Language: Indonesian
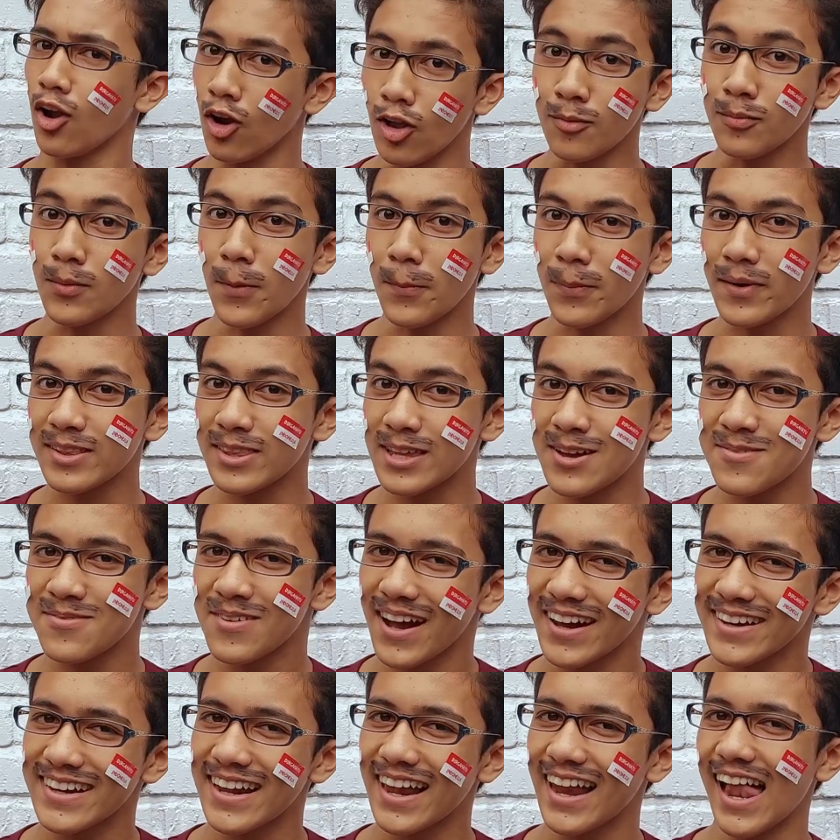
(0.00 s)
Lomba
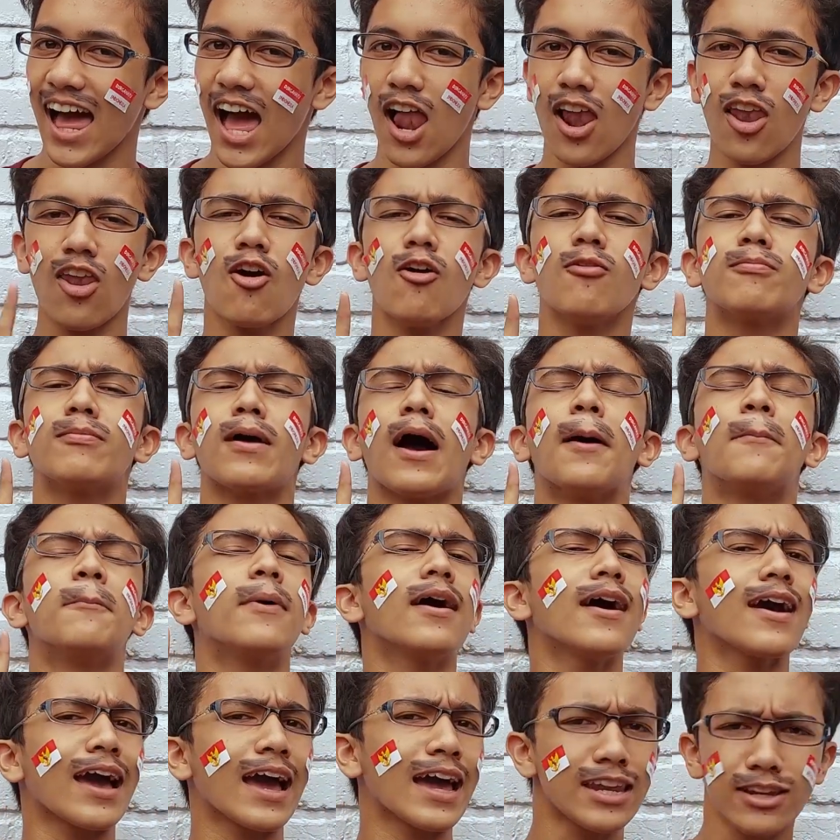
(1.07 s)
pertama adalah lomba
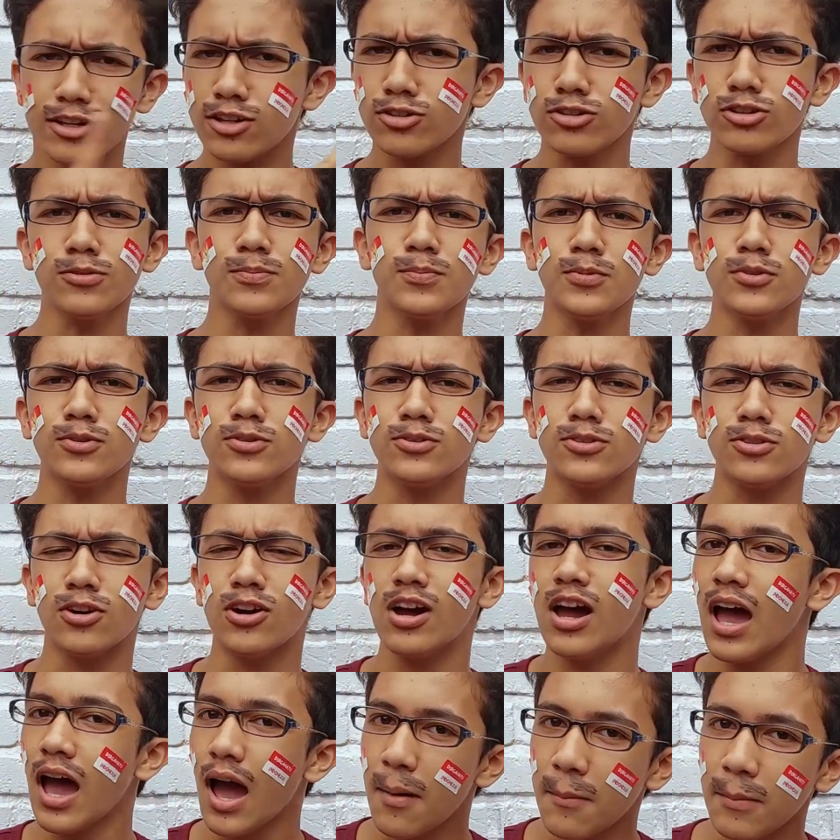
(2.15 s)
makan kerupuk.
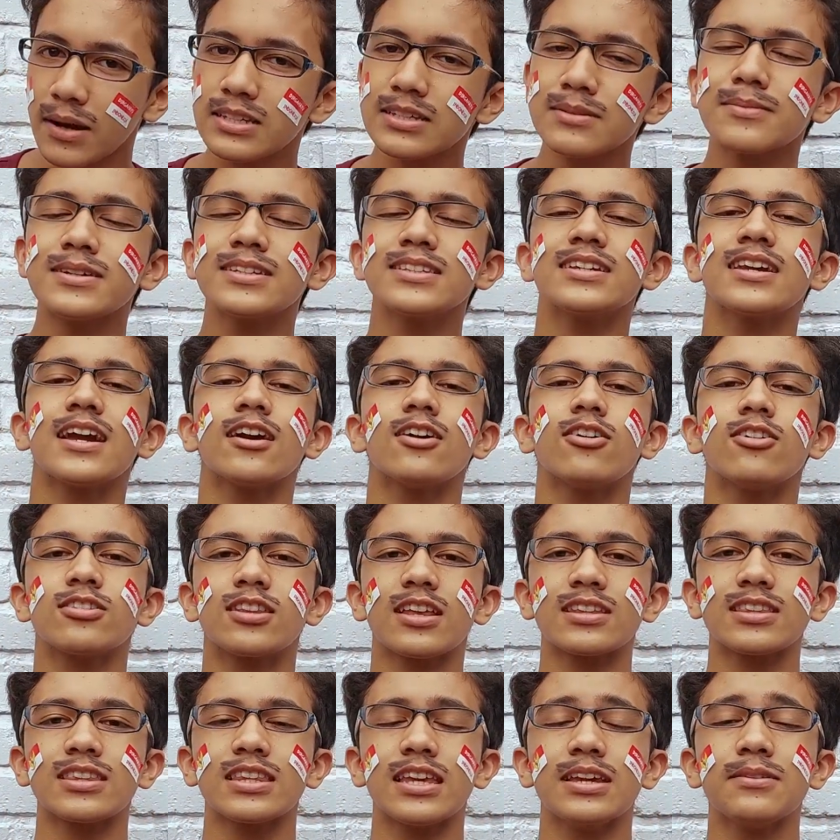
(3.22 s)
Masing-masing
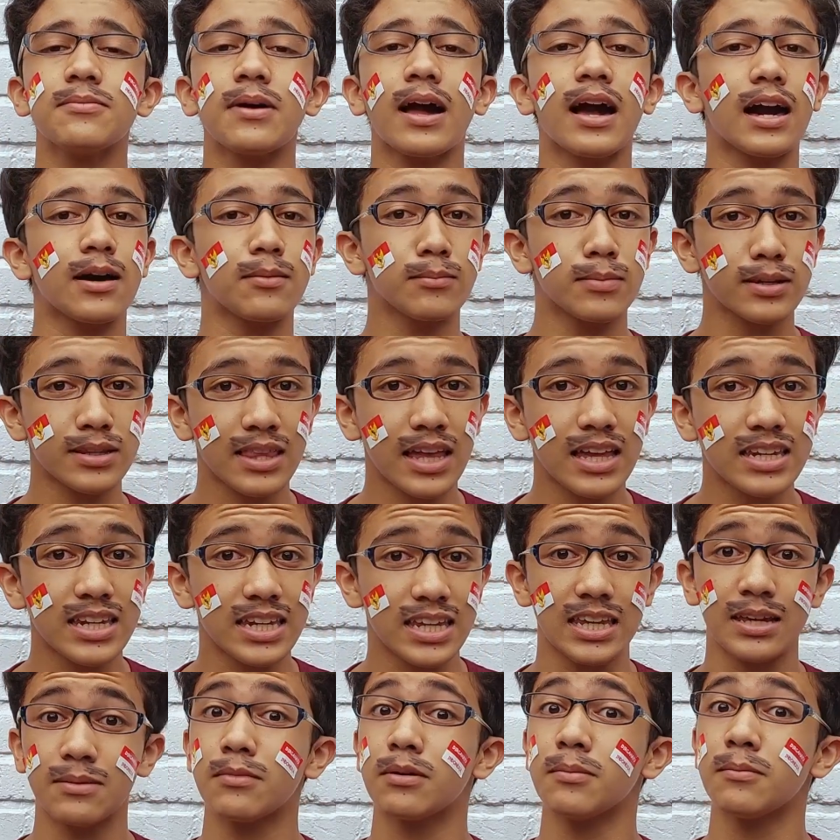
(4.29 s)
anggota tim akan
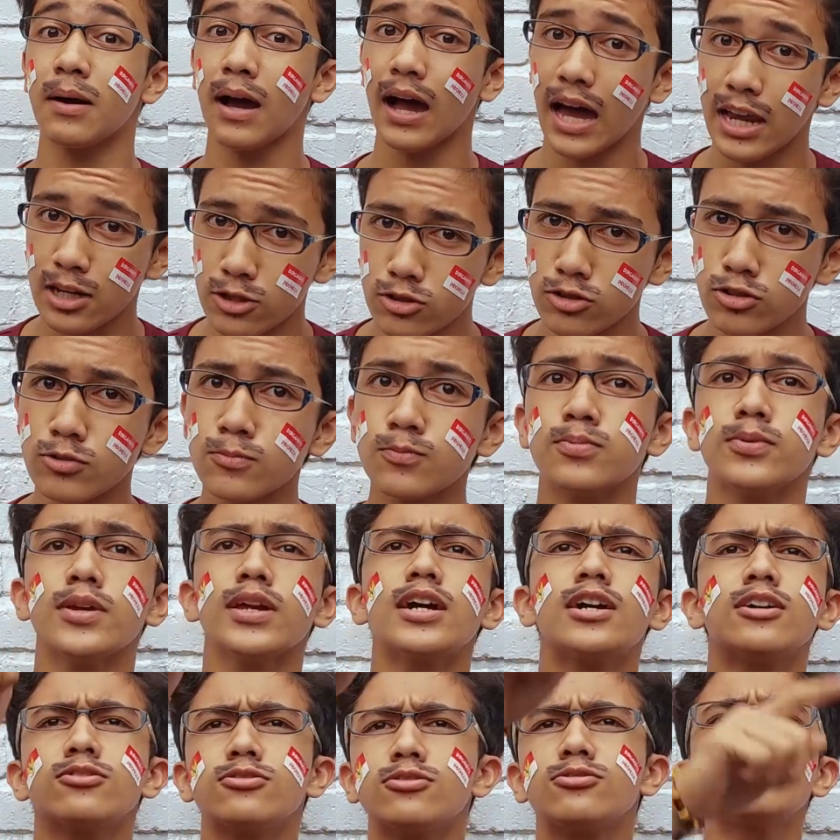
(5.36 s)
bertanding memakan kerupuk
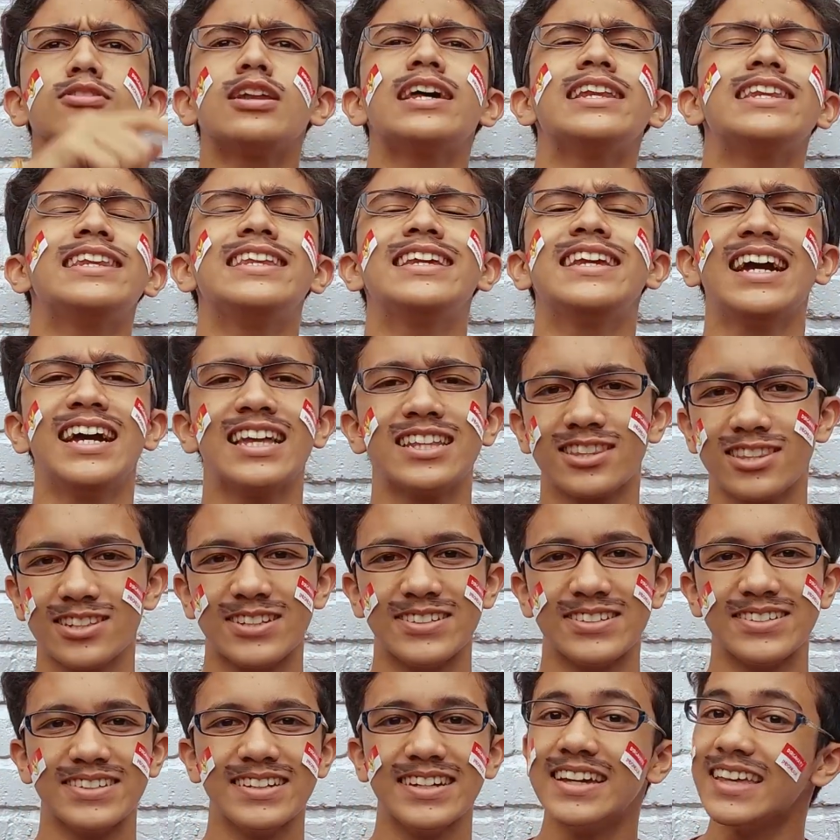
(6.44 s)
yang sudah
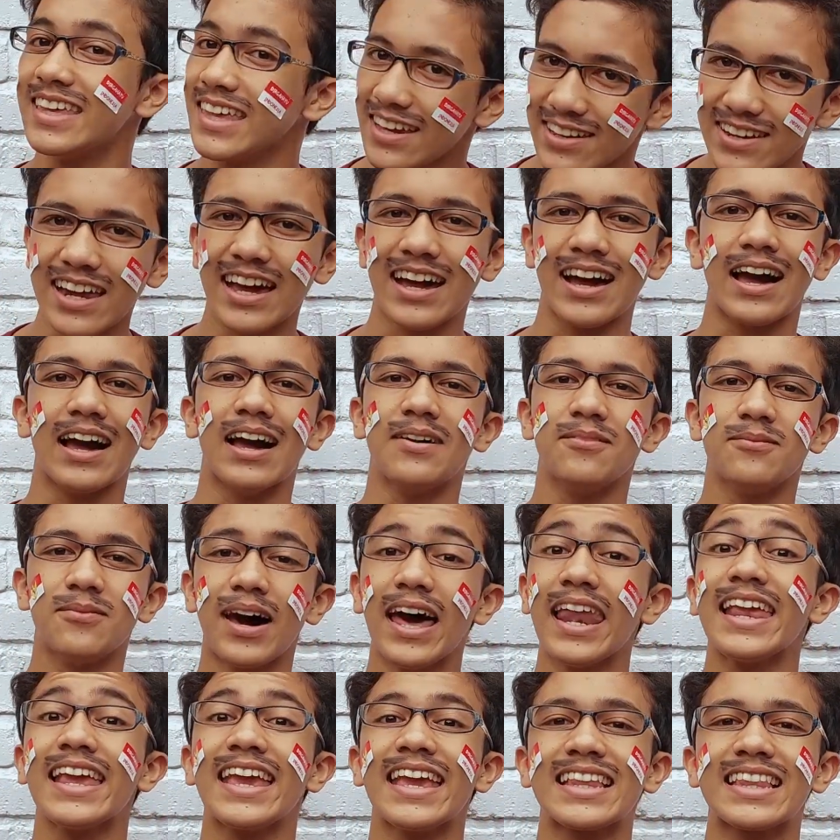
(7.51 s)
digantung. Yaudah,
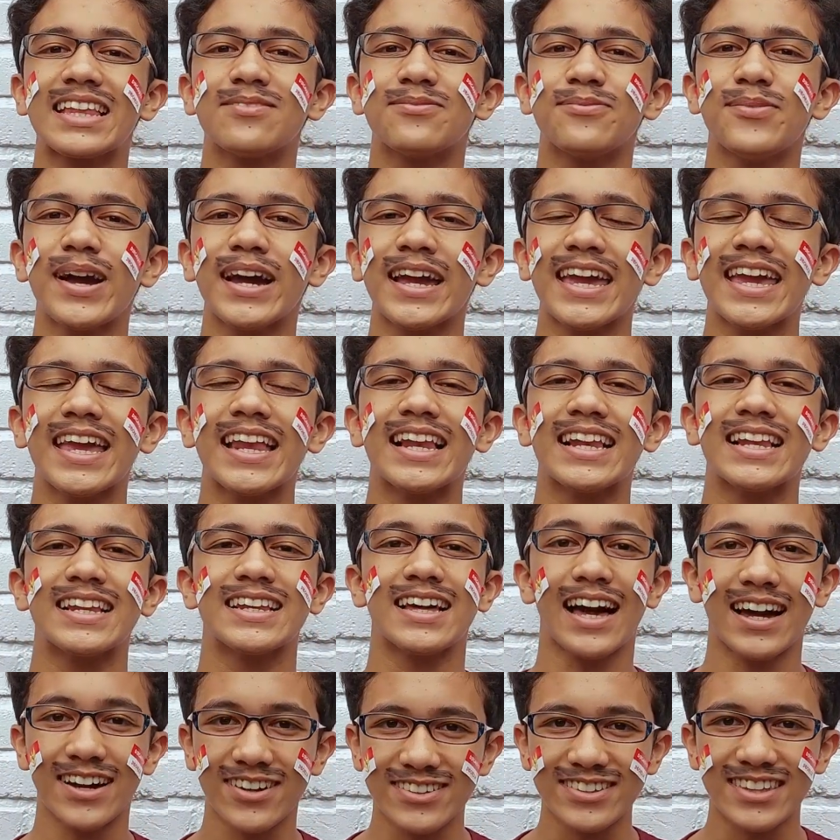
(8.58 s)
mari kita
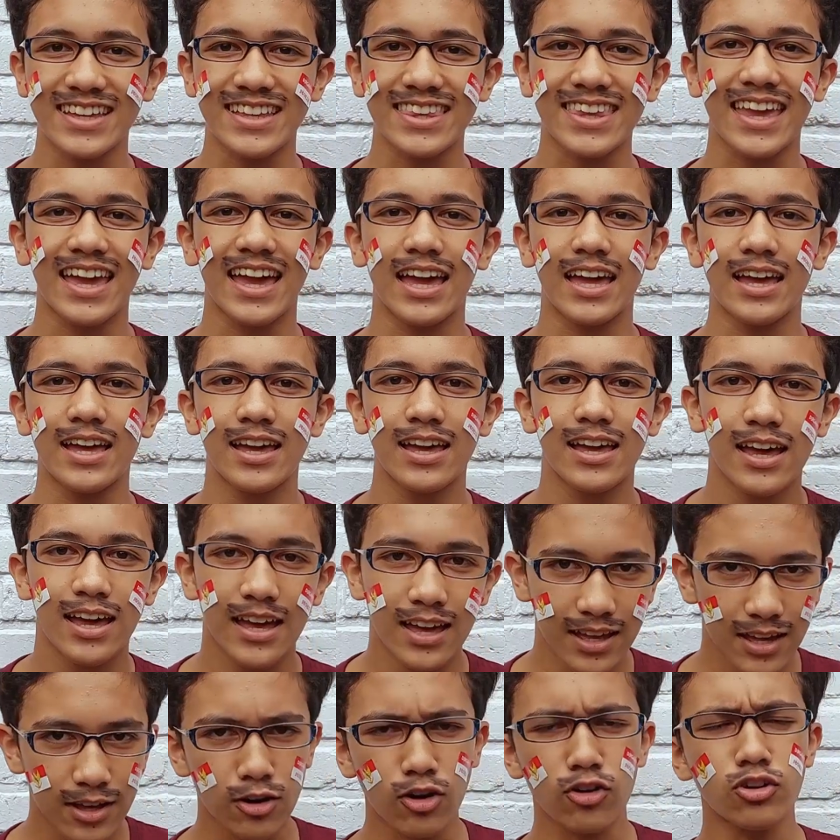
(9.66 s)
panggil anggotanya.
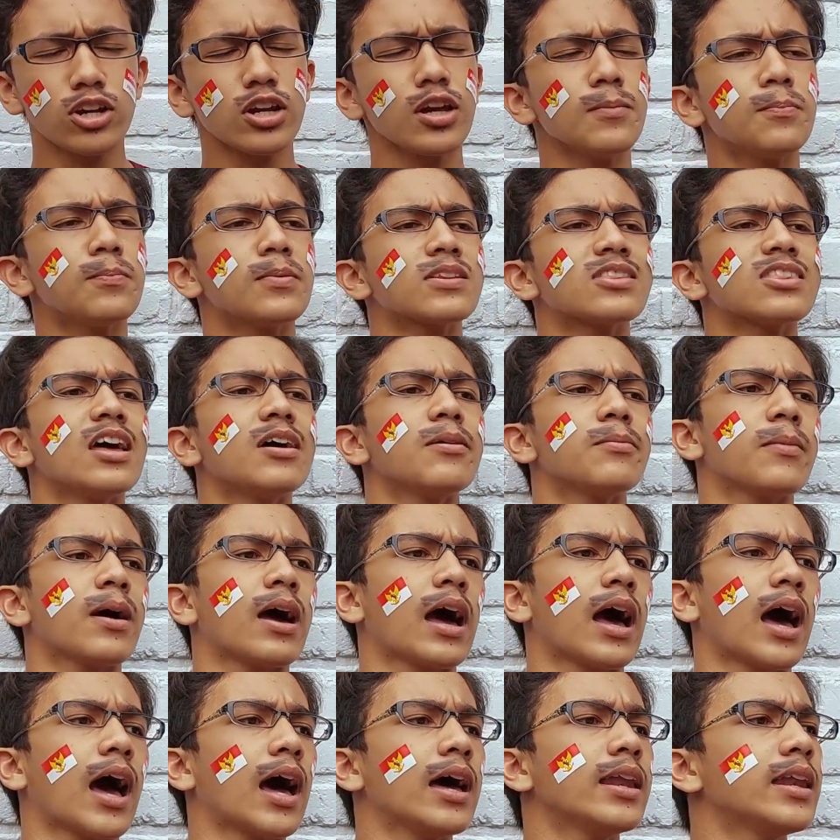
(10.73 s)
Ronde
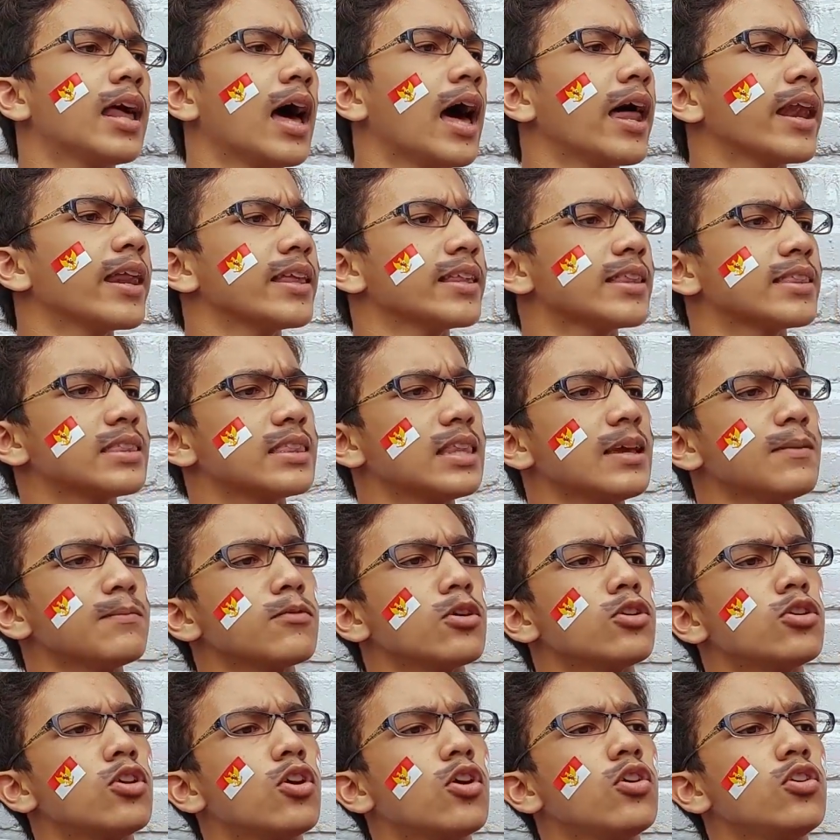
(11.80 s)
pertama dari tim
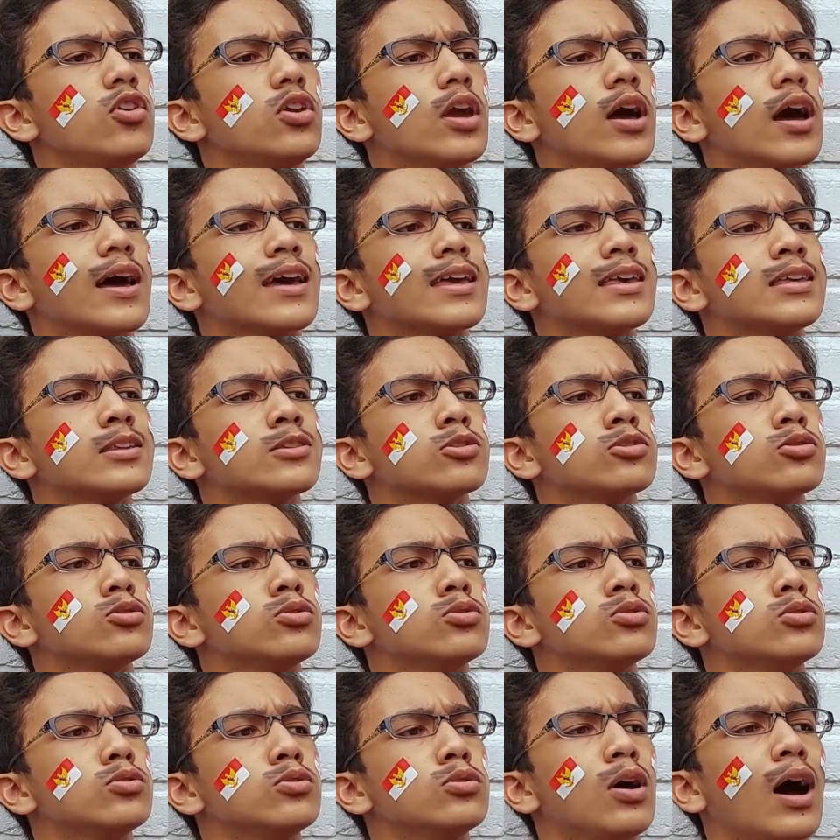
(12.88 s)
Dodo
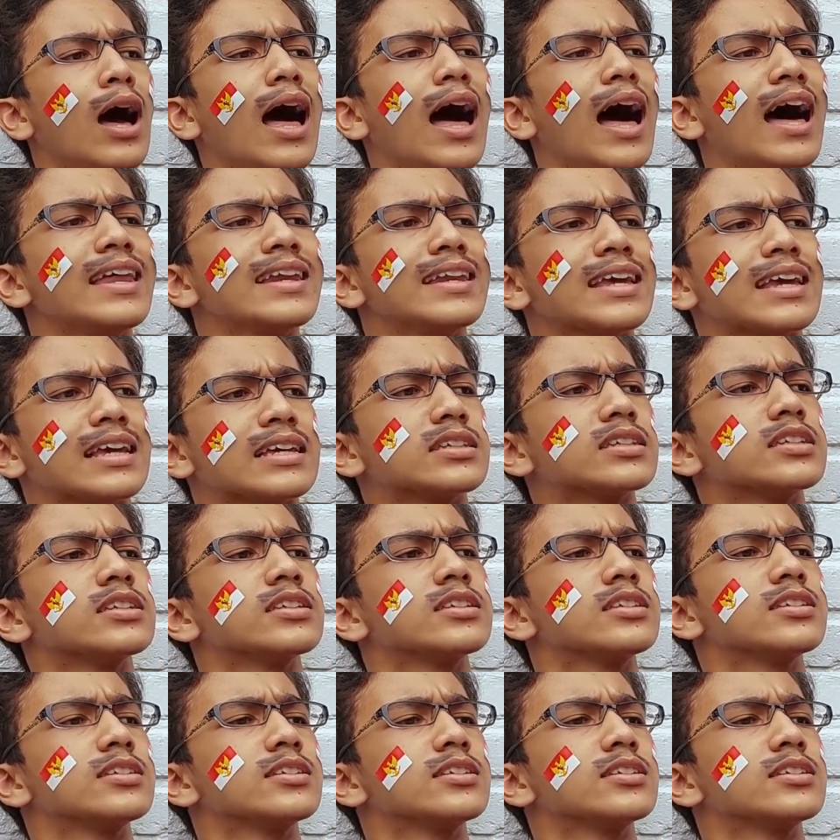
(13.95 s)
yaitu Anes.